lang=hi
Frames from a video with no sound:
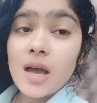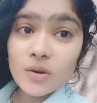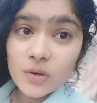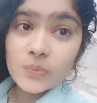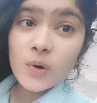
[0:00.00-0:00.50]

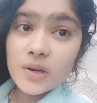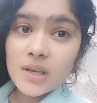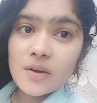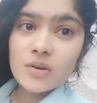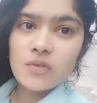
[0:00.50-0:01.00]
गुड मॉर्निंग
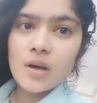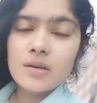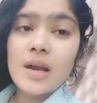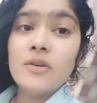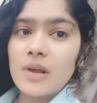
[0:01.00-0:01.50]
एवरी
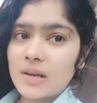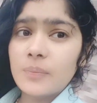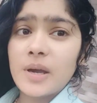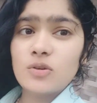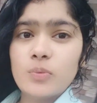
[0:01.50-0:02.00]
वन एंड वेलकम
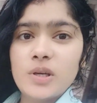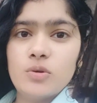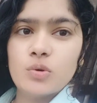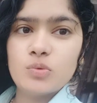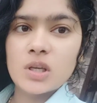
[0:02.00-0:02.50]
बैक टू माई
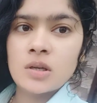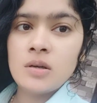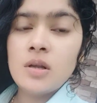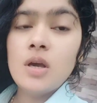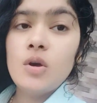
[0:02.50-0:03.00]
यूट्यूब चैनल
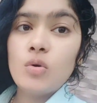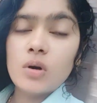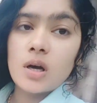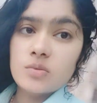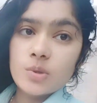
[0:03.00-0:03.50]
और
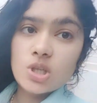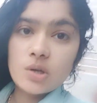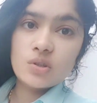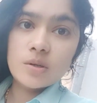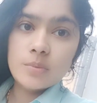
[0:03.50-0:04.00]
आज मैं जा
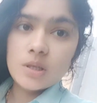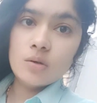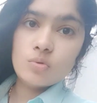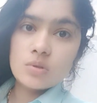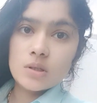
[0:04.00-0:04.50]
रही एग्ज़ाम देने
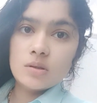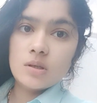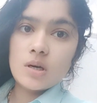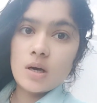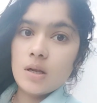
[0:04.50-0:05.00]
और
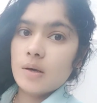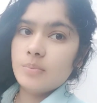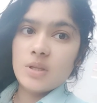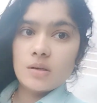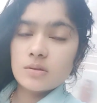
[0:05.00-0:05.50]
सर्दी का हाल
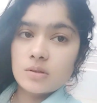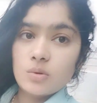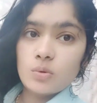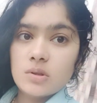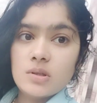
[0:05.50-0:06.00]
आप देख सकते
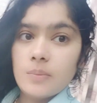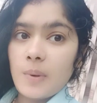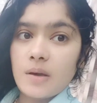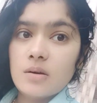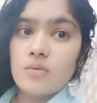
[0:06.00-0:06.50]
हो कितनी
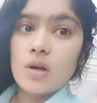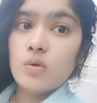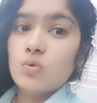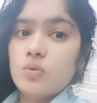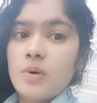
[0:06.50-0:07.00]
भयंकर वाली
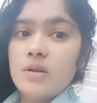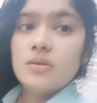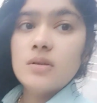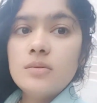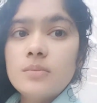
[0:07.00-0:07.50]
ओस पड़ रही है